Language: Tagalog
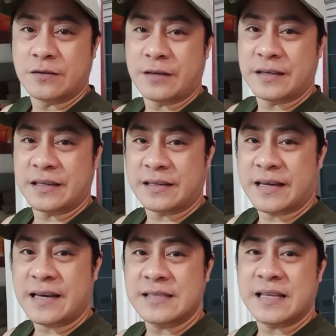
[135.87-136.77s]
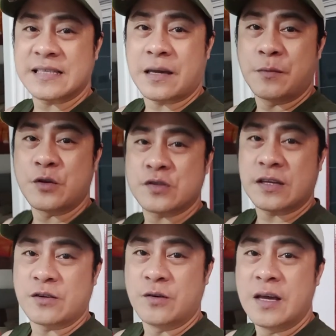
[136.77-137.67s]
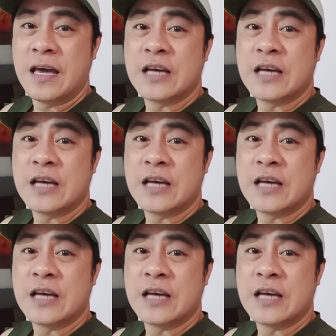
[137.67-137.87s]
O, ayan ha, sinasabi ko sa'yo.